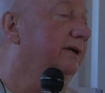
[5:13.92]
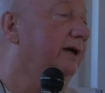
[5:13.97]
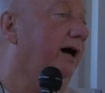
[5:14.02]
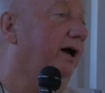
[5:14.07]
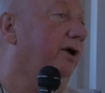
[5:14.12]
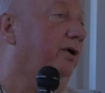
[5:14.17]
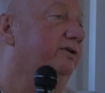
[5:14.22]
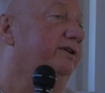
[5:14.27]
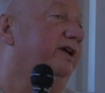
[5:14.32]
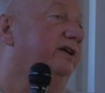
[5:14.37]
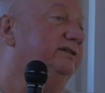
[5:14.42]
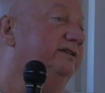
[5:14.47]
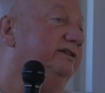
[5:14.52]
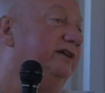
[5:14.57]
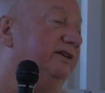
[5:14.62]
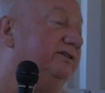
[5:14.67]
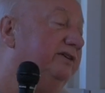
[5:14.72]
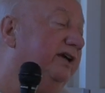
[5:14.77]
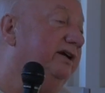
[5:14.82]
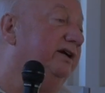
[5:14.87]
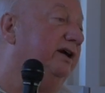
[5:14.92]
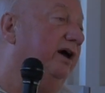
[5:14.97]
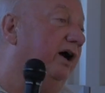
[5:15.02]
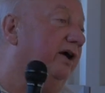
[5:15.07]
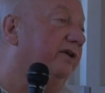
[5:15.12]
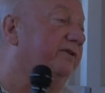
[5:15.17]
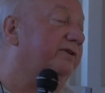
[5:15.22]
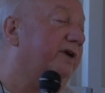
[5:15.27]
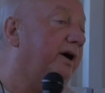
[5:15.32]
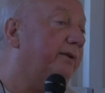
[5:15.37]
Alors, dans certains
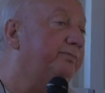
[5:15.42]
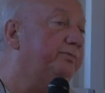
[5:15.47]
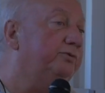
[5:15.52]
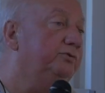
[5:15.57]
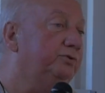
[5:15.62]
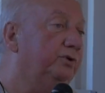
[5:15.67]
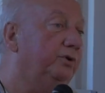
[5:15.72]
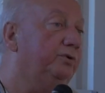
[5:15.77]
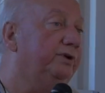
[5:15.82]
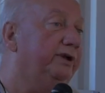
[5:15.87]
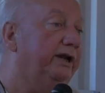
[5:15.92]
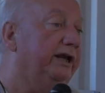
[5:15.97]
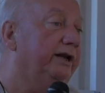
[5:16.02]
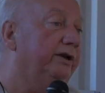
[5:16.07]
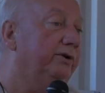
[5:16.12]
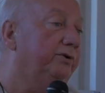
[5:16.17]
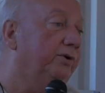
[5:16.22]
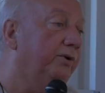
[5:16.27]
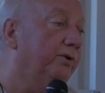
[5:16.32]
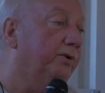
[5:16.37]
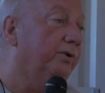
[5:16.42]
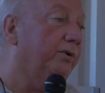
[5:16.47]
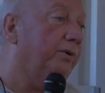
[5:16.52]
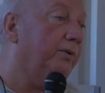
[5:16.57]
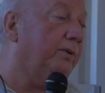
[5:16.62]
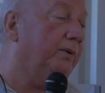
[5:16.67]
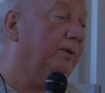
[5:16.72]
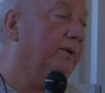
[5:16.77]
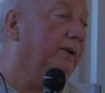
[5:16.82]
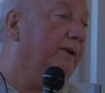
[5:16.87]
cas, ça a pu donner lieu
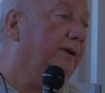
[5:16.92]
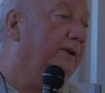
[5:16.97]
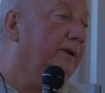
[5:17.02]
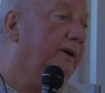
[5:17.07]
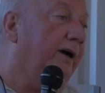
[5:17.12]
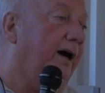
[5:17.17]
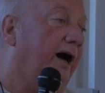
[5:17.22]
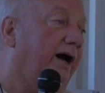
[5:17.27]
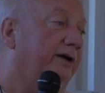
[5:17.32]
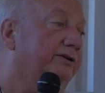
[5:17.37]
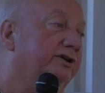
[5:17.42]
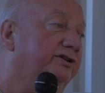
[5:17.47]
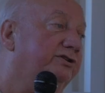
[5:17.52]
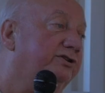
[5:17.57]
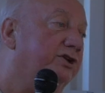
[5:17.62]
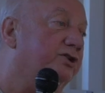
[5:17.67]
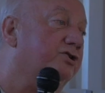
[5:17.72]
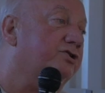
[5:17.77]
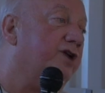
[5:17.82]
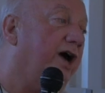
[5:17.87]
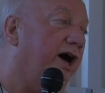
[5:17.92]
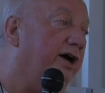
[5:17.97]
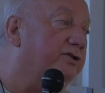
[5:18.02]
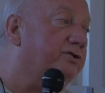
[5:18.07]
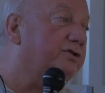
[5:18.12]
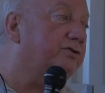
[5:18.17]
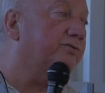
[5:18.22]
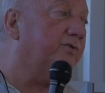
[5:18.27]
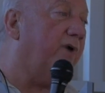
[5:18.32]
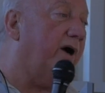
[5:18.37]
à des
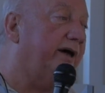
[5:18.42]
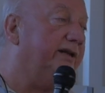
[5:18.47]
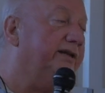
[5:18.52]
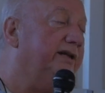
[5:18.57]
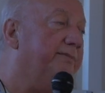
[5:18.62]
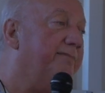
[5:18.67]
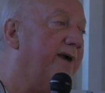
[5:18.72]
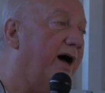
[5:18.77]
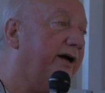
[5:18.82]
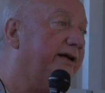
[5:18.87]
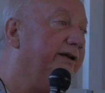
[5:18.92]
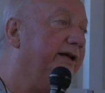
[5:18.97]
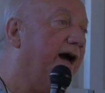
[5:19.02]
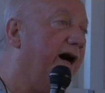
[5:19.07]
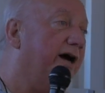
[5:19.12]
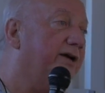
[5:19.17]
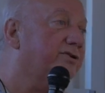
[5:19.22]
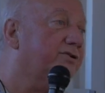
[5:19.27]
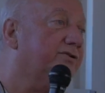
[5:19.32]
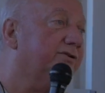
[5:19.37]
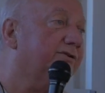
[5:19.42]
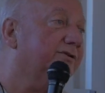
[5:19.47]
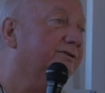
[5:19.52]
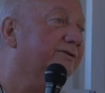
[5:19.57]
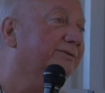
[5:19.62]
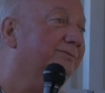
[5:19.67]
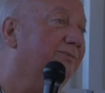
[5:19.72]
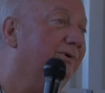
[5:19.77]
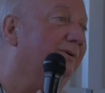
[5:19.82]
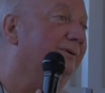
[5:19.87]
échanges, voire à des mariages
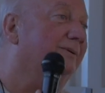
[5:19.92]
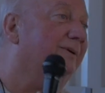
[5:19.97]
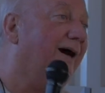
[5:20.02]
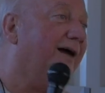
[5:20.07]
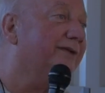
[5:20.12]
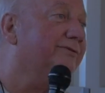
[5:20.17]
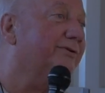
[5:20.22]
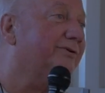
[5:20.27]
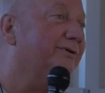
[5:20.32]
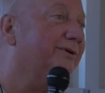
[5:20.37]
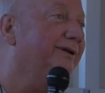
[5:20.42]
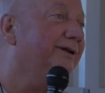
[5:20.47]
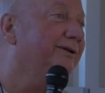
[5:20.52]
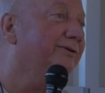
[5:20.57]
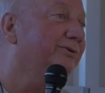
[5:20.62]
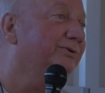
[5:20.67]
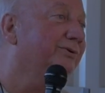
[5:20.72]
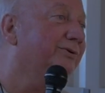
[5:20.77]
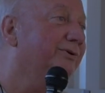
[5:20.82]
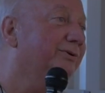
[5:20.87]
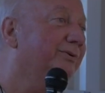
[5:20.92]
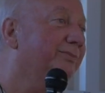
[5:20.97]
entre les deux